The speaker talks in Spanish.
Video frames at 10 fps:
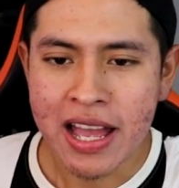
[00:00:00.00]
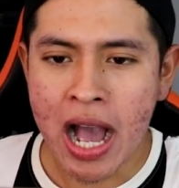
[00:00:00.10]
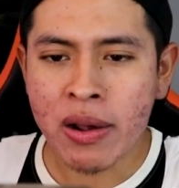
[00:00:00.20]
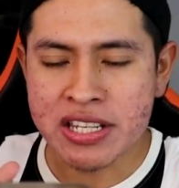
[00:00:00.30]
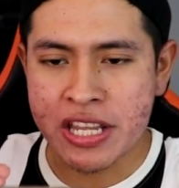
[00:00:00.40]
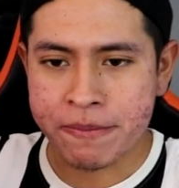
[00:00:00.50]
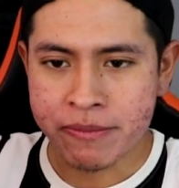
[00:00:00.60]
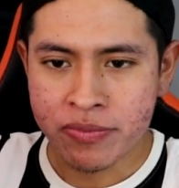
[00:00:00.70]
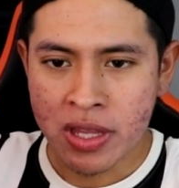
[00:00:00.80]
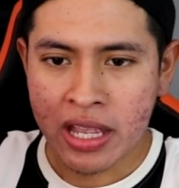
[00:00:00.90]
Ahora sí,
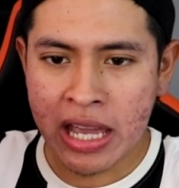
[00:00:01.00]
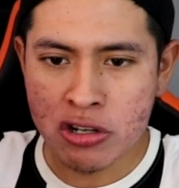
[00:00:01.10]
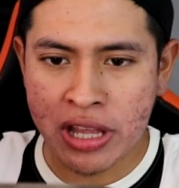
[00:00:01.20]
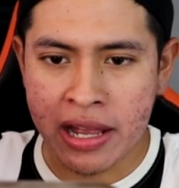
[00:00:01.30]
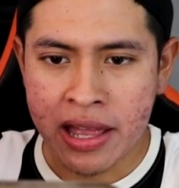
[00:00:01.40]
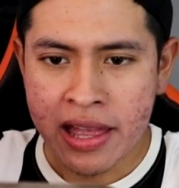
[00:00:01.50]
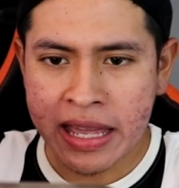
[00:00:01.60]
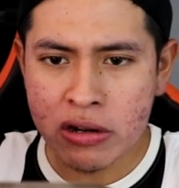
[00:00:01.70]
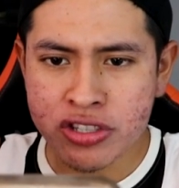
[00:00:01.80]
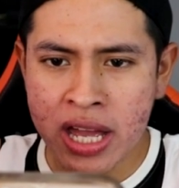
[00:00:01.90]
¿qué nos dan?
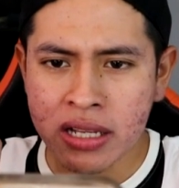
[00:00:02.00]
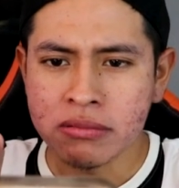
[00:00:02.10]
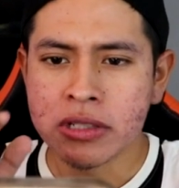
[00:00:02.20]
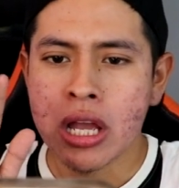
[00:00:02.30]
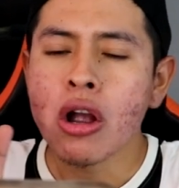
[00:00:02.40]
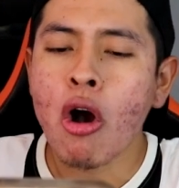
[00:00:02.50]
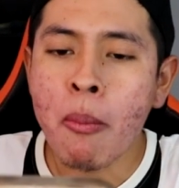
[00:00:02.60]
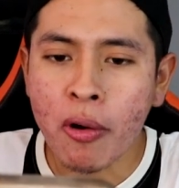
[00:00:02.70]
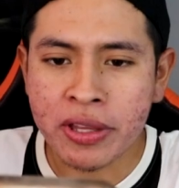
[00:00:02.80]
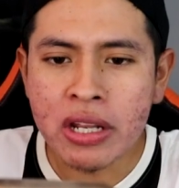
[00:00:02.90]
¿Qué nos dan?
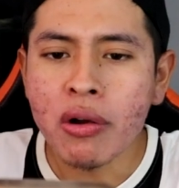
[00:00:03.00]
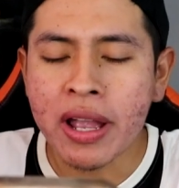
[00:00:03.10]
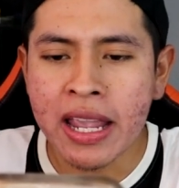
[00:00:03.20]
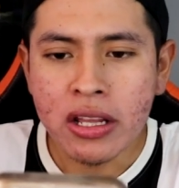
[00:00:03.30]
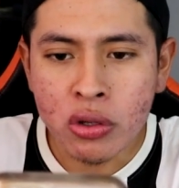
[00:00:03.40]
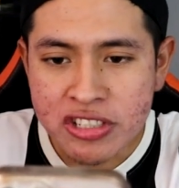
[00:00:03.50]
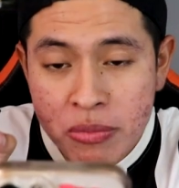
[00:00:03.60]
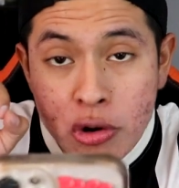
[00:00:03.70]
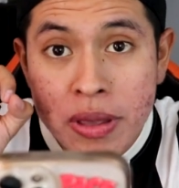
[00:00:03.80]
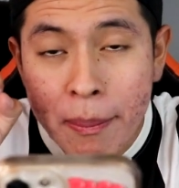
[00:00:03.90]
comodín, ok. No sé
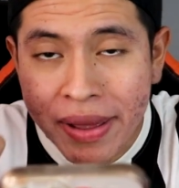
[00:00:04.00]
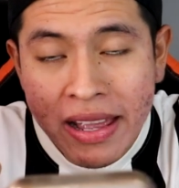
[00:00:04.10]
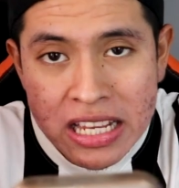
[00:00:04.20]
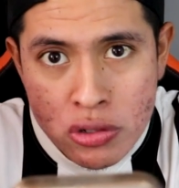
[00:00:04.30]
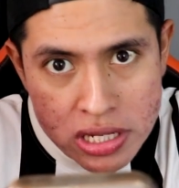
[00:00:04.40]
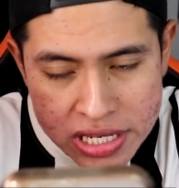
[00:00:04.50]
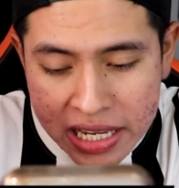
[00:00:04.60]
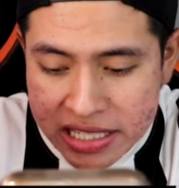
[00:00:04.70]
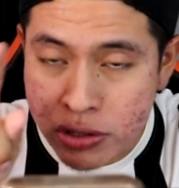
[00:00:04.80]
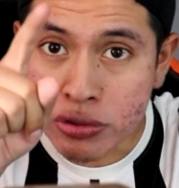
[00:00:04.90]
muy bien para qué se usa, así
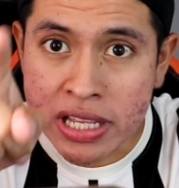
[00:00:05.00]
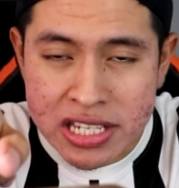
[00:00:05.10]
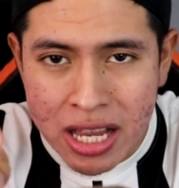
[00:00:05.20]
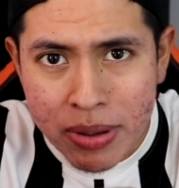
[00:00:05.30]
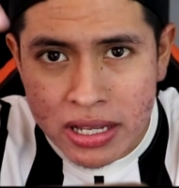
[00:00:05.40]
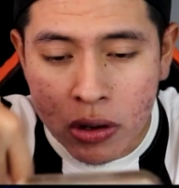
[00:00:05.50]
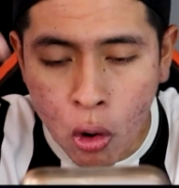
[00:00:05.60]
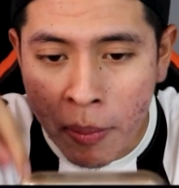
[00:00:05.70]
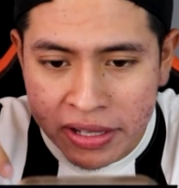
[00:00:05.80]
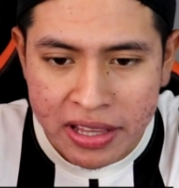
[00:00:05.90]
que si ustedes saben,
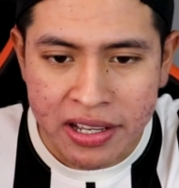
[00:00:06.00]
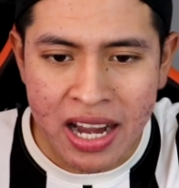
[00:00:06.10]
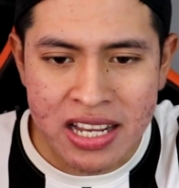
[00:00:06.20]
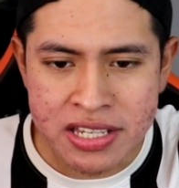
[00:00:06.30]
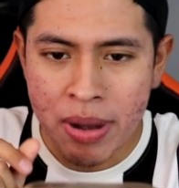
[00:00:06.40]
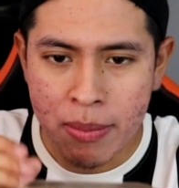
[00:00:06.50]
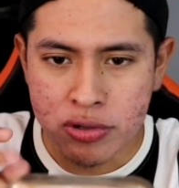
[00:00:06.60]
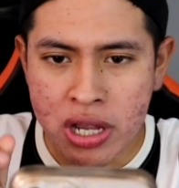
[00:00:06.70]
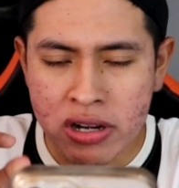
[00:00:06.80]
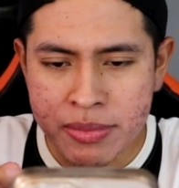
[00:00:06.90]
comenten, cracks.
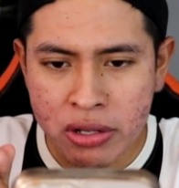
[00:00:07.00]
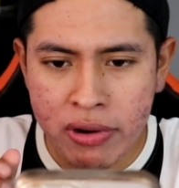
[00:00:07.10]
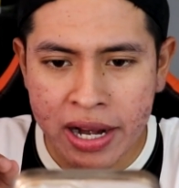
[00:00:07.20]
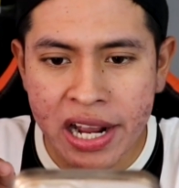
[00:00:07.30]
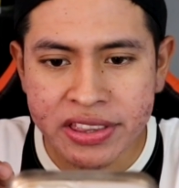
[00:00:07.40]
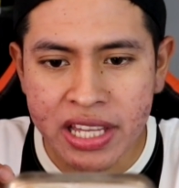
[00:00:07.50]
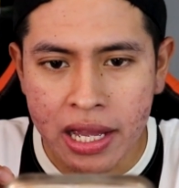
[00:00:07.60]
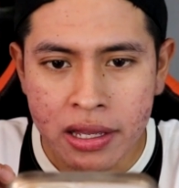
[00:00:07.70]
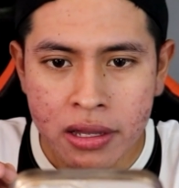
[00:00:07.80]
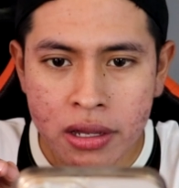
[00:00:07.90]
Vamos, ahora sí me dan una
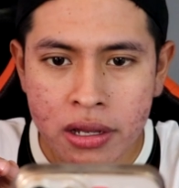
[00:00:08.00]
carta.